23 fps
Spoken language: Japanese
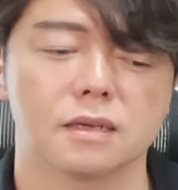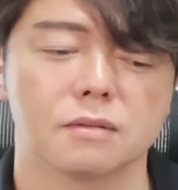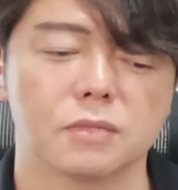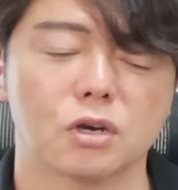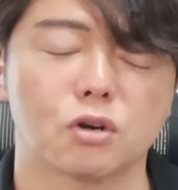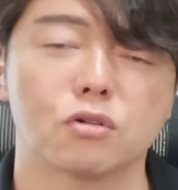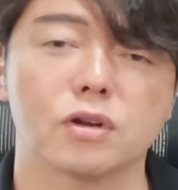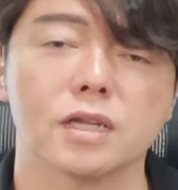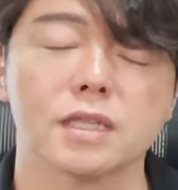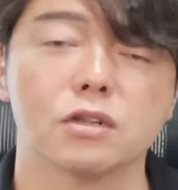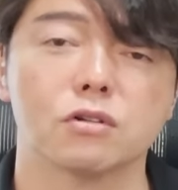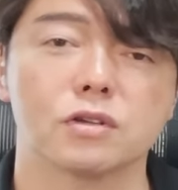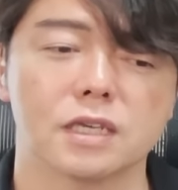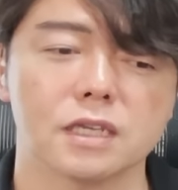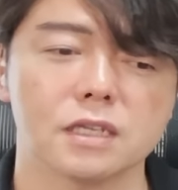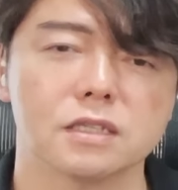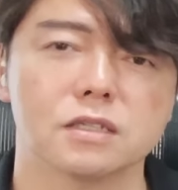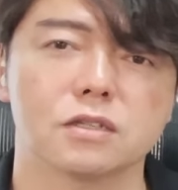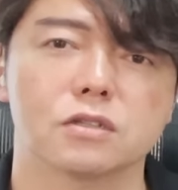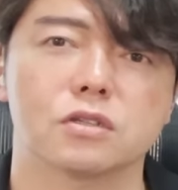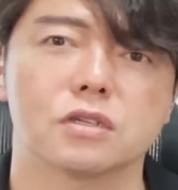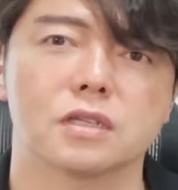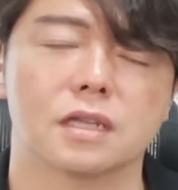まあ、この辺りの技
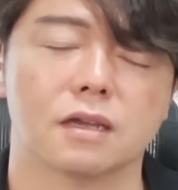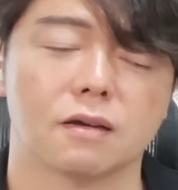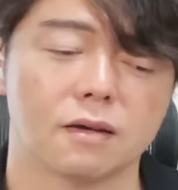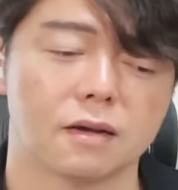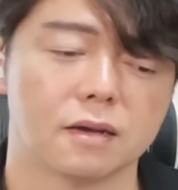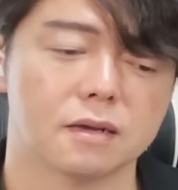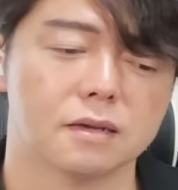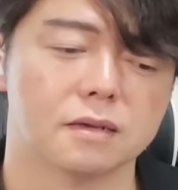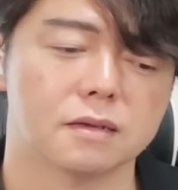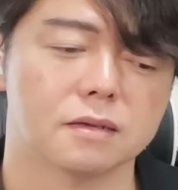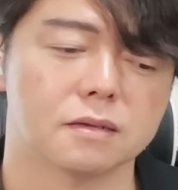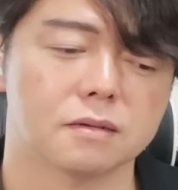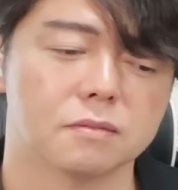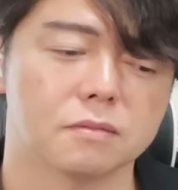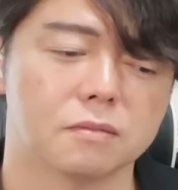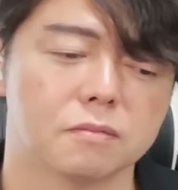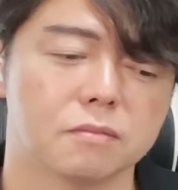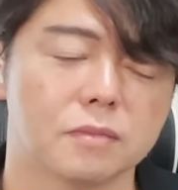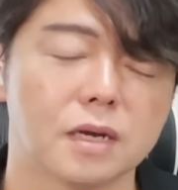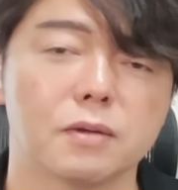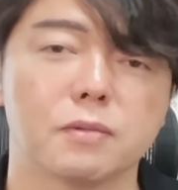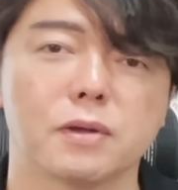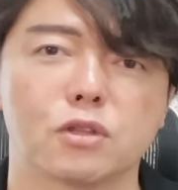術については、
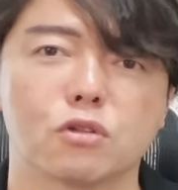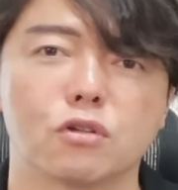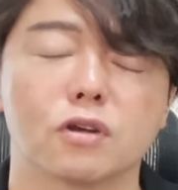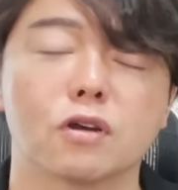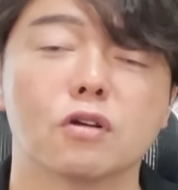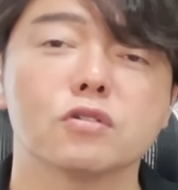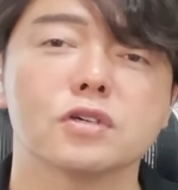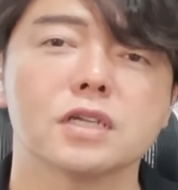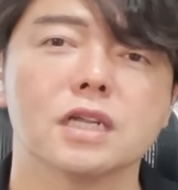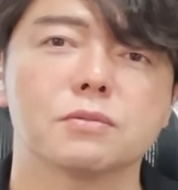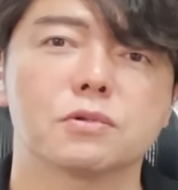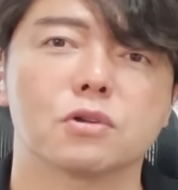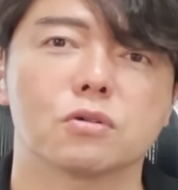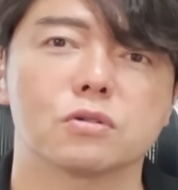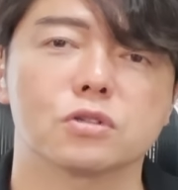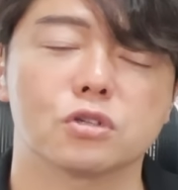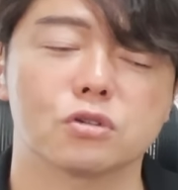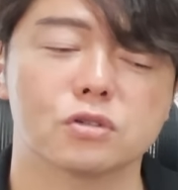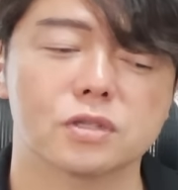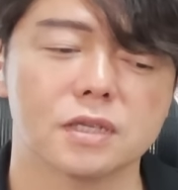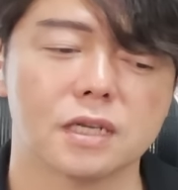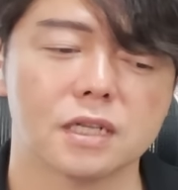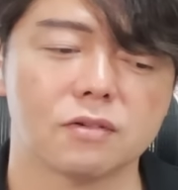まあまあ、ドラゴンクラブの
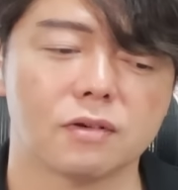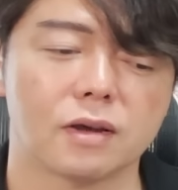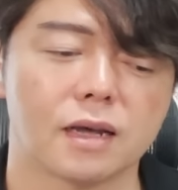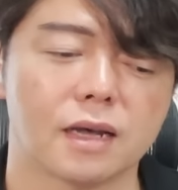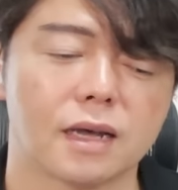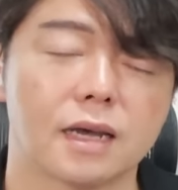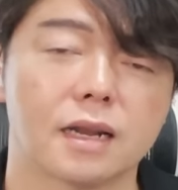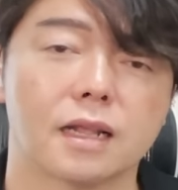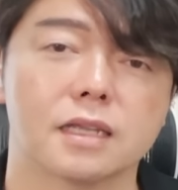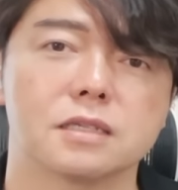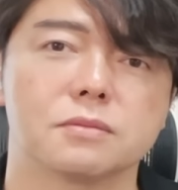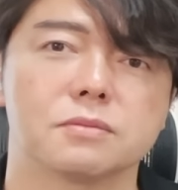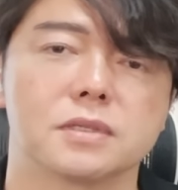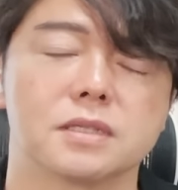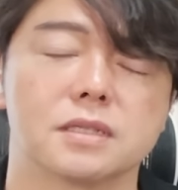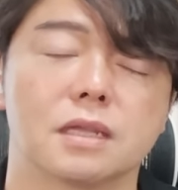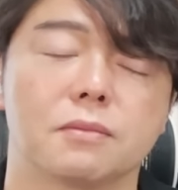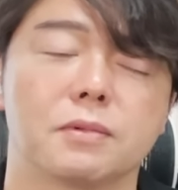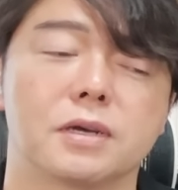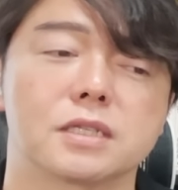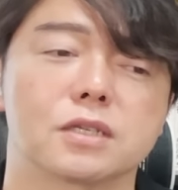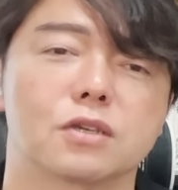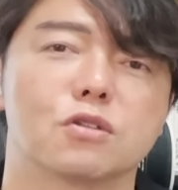熟成には話し
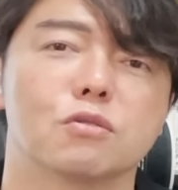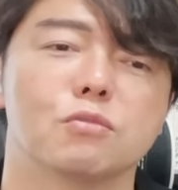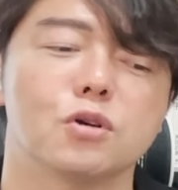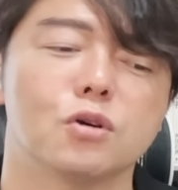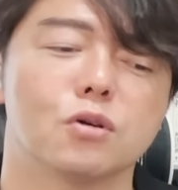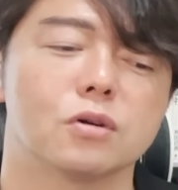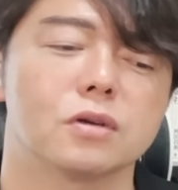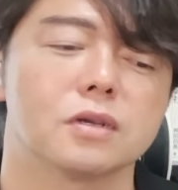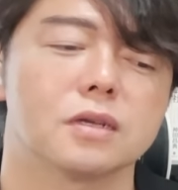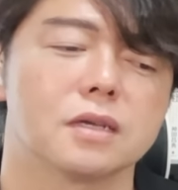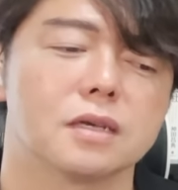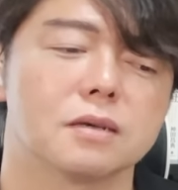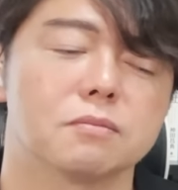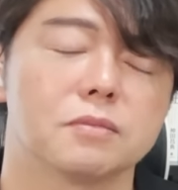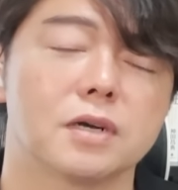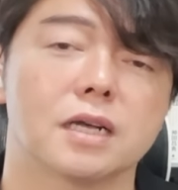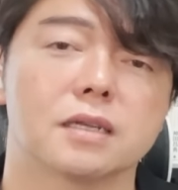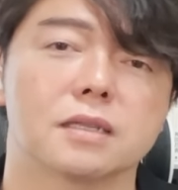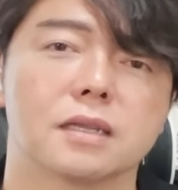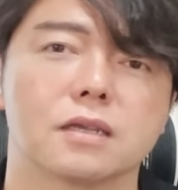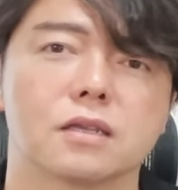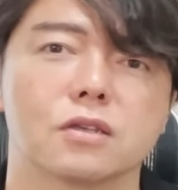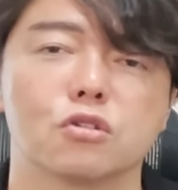てますけども、
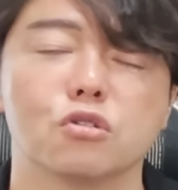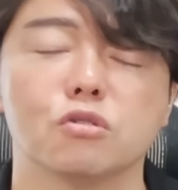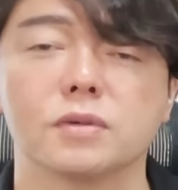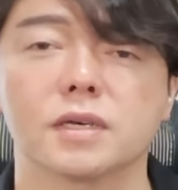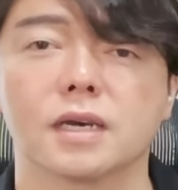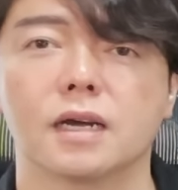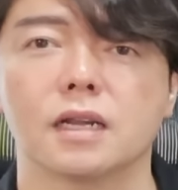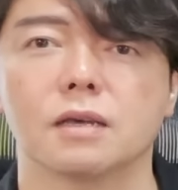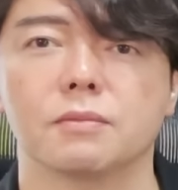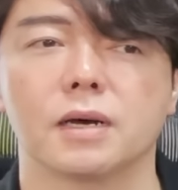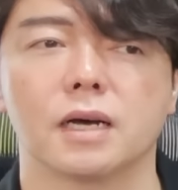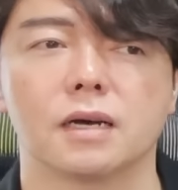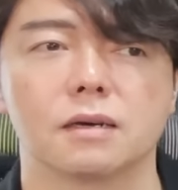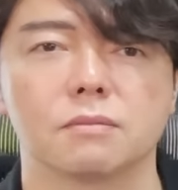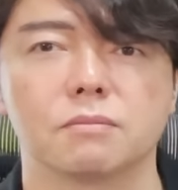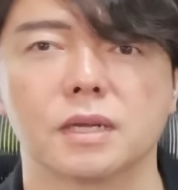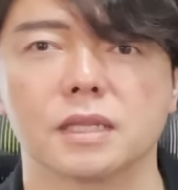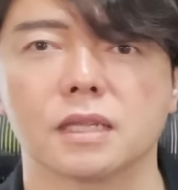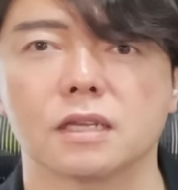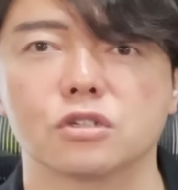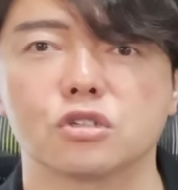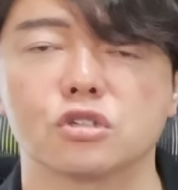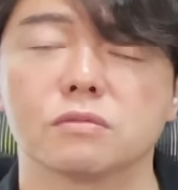まあね、興味があれば、
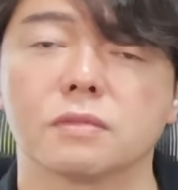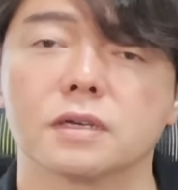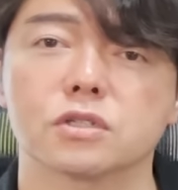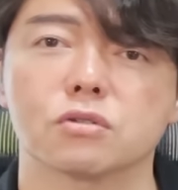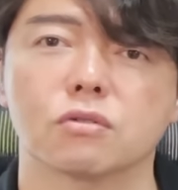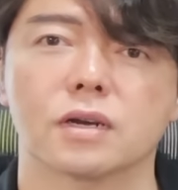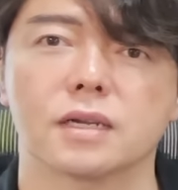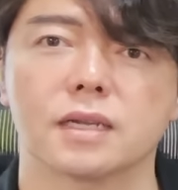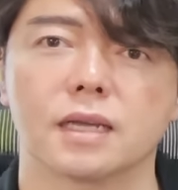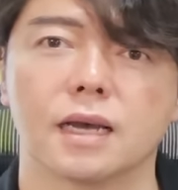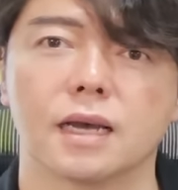また週末とかに